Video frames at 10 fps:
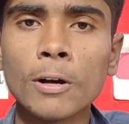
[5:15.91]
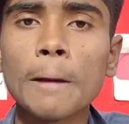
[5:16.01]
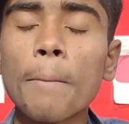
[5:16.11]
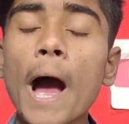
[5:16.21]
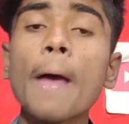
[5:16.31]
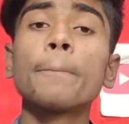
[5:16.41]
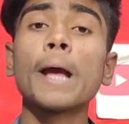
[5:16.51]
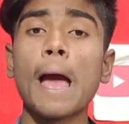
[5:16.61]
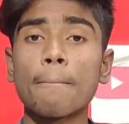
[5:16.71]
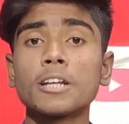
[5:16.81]
ओके फाइव
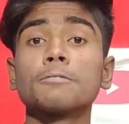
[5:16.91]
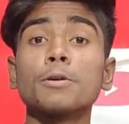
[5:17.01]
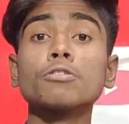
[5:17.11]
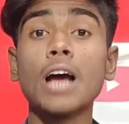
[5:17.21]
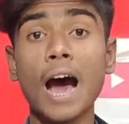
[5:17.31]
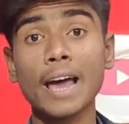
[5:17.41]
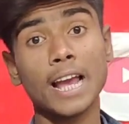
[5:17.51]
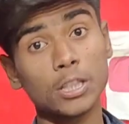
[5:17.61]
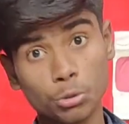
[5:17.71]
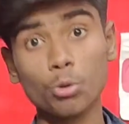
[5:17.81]
के एवरेज व्यूज आ
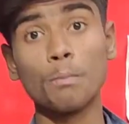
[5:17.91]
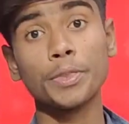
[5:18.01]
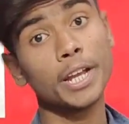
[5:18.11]
रहा है तो